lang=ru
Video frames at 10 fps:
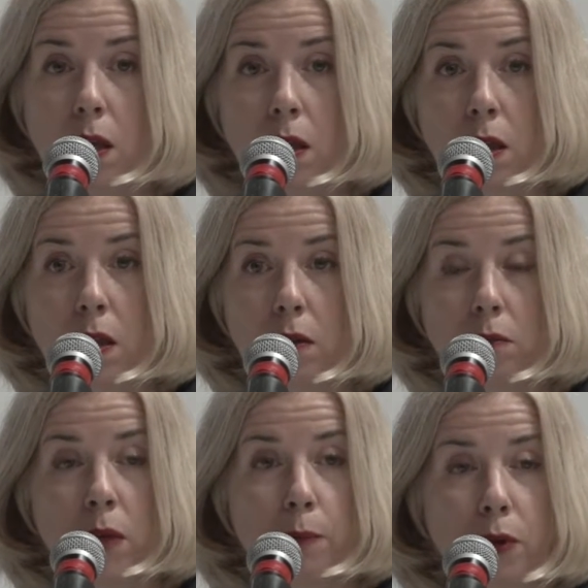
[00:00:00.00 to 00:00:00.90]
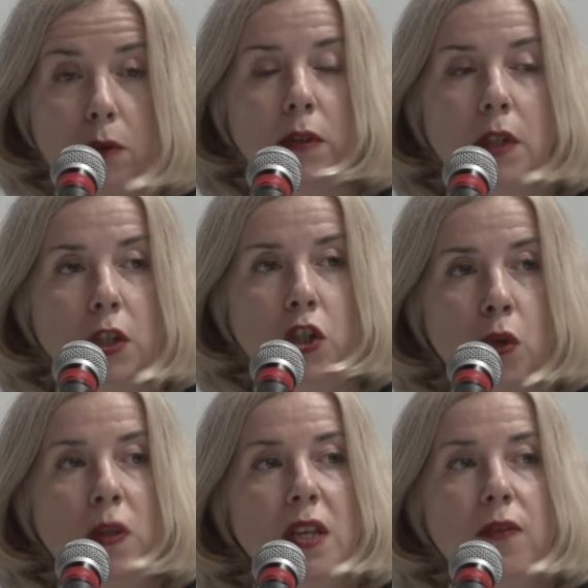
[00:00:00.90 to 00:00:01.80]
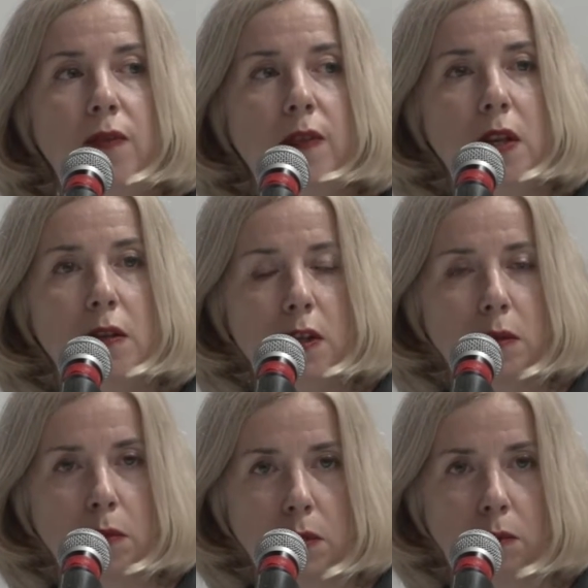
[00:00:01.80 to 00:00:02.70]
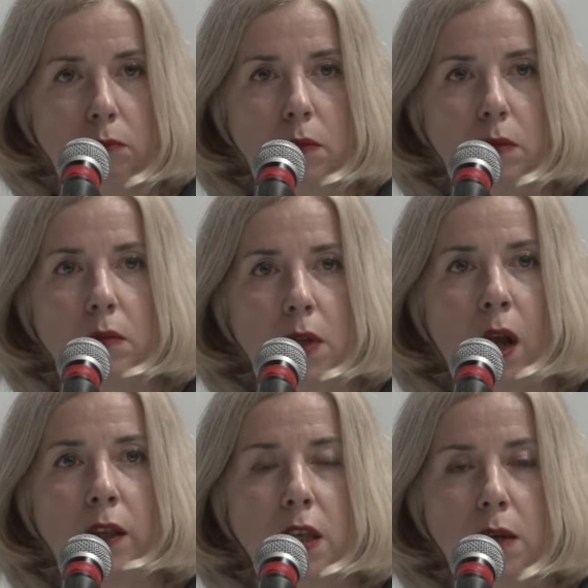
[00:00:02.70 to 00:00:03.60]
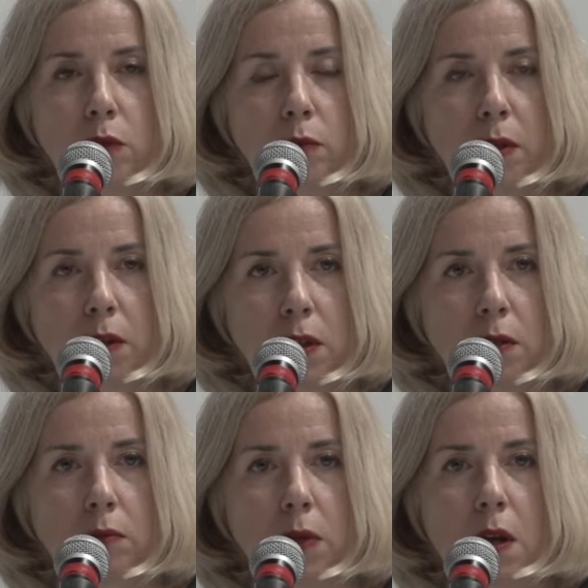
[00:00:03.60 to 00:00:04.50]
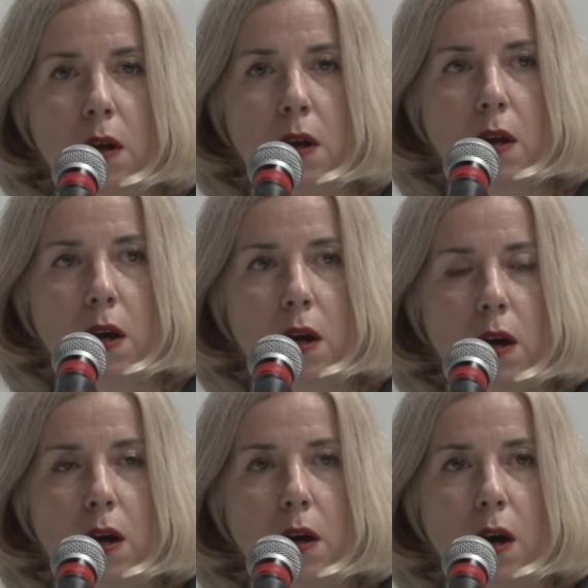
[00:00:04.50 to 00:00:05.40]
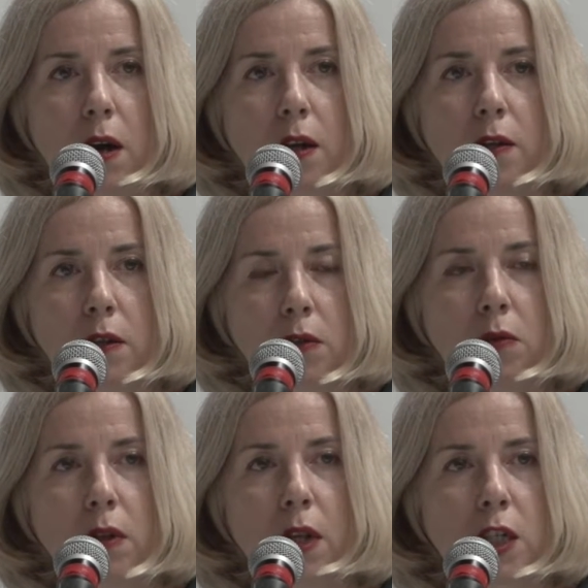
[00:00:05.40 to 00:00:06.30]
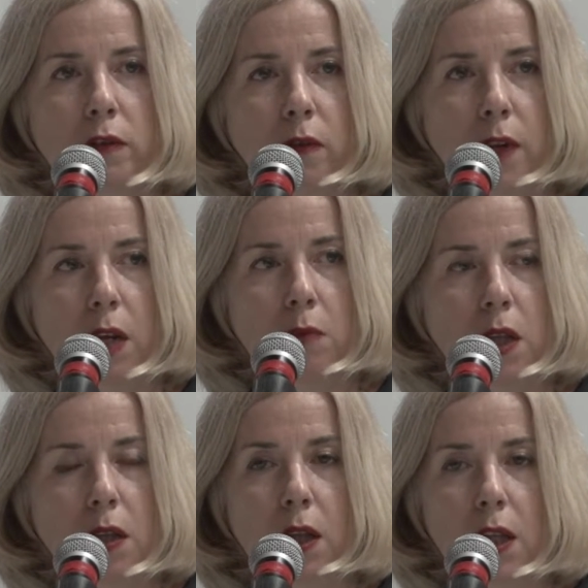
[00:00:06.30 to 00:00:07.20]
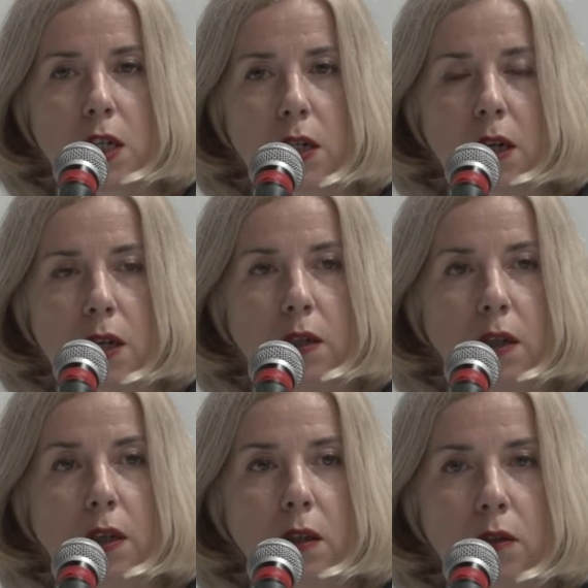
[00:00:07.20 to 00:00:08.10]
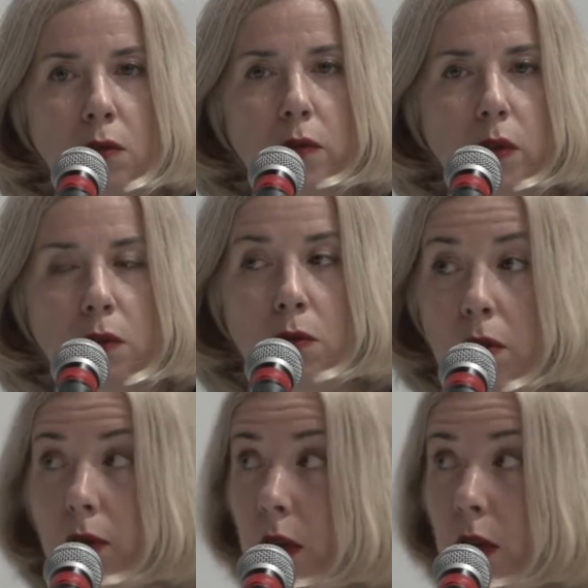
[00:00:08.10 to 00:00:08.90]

и мы просто еще не видим, каким образом архитектура нашего времени должна этот новый дух